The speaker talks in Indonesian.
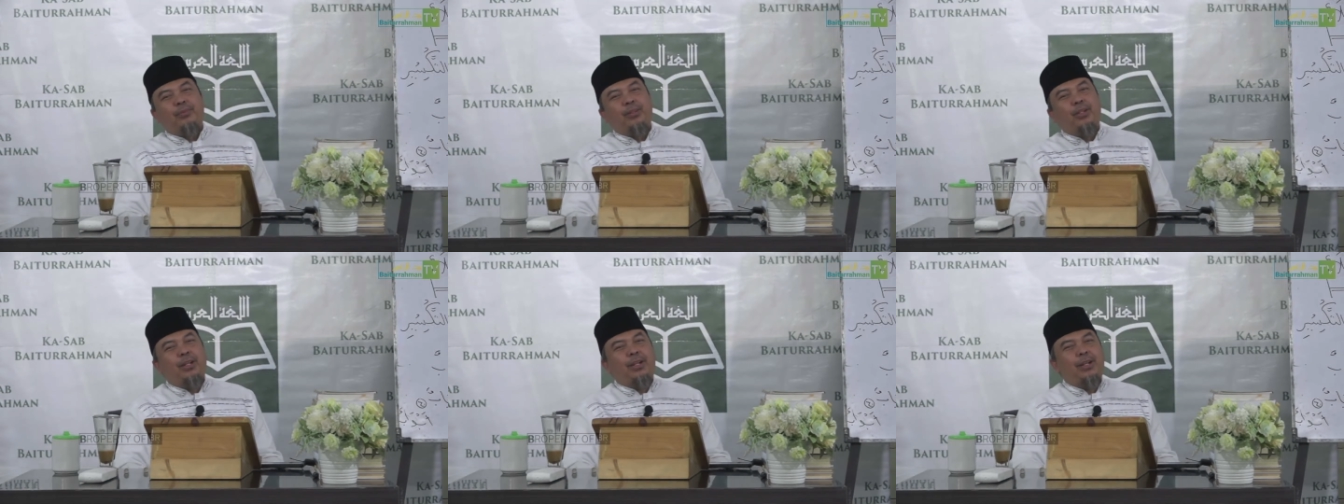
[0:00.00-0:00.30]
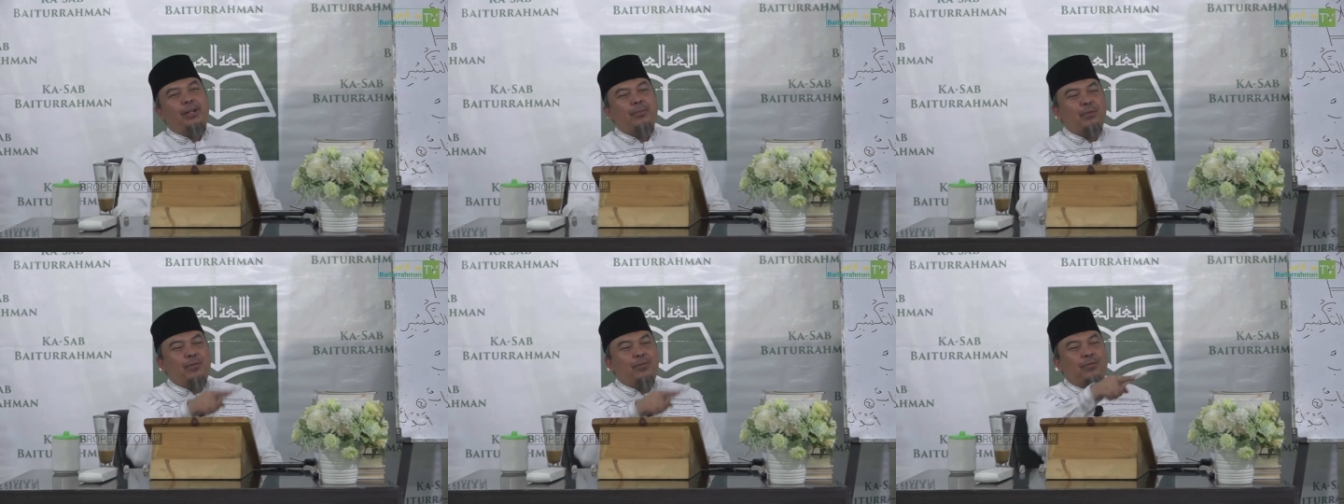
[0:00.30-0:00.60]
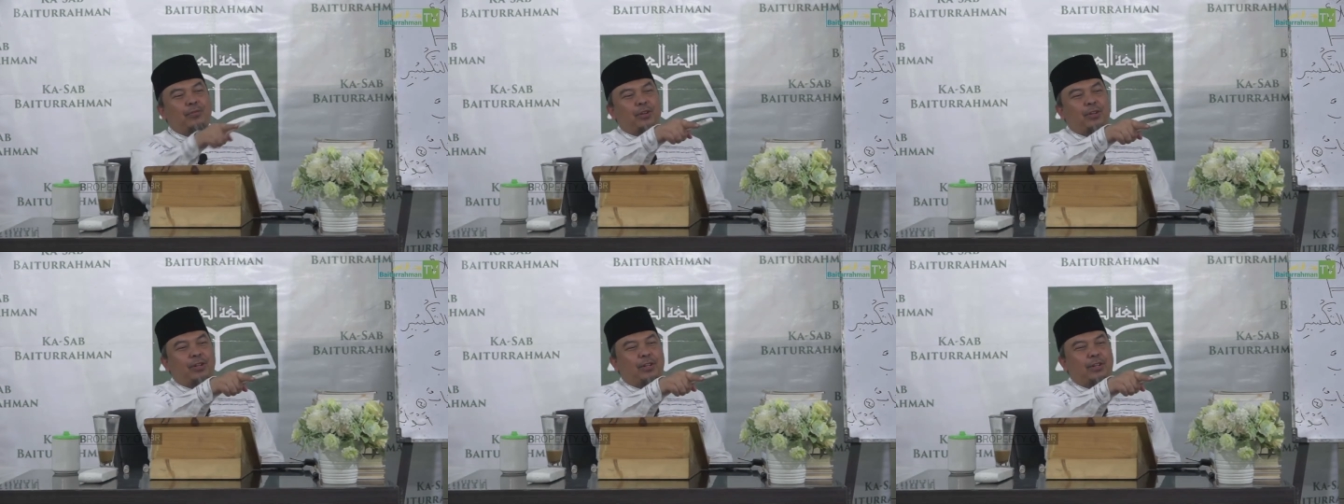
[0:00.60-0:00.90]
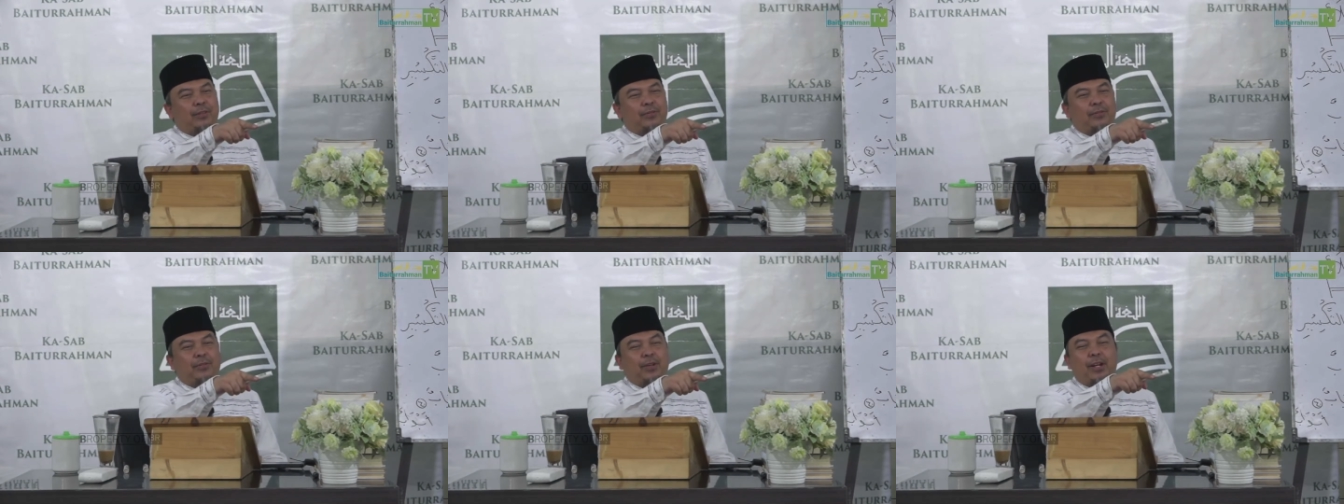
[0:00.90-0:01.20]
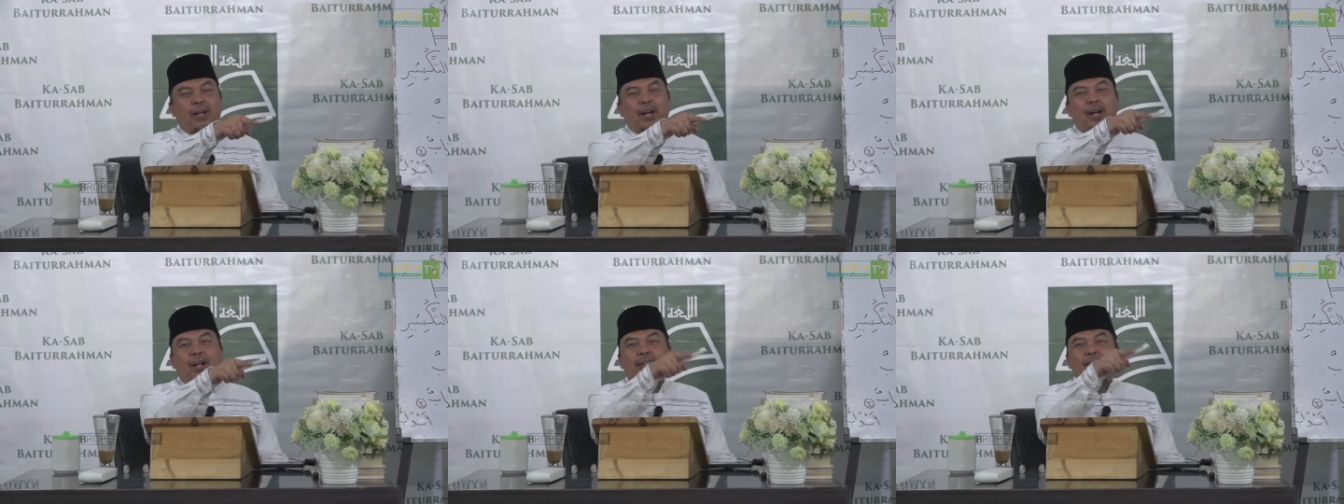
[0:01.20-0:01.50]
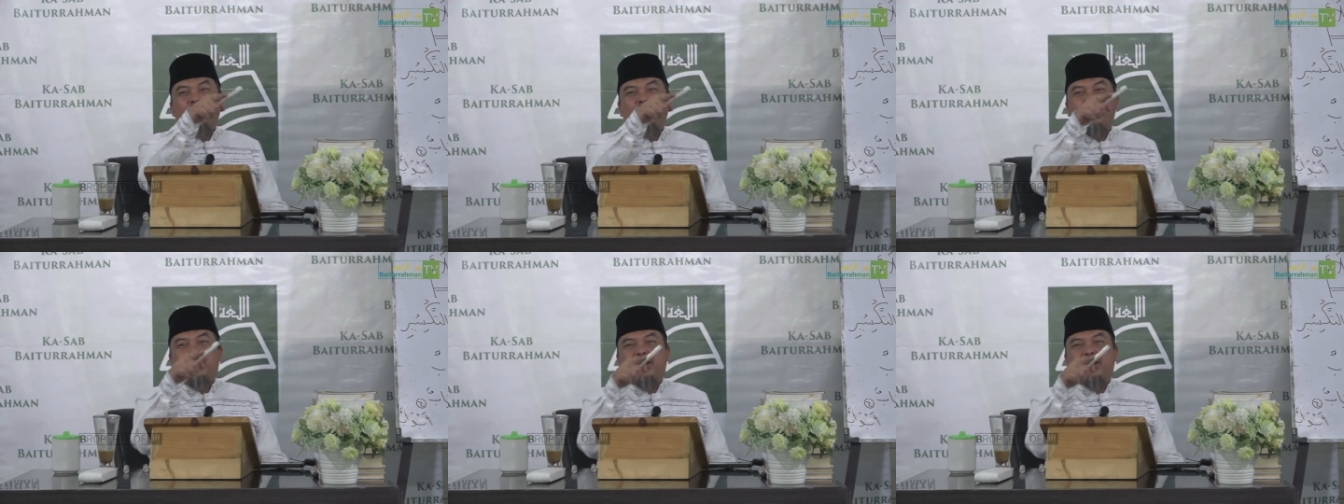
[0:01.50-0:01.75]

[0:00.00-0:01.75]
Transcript: ini mufrad padahal jama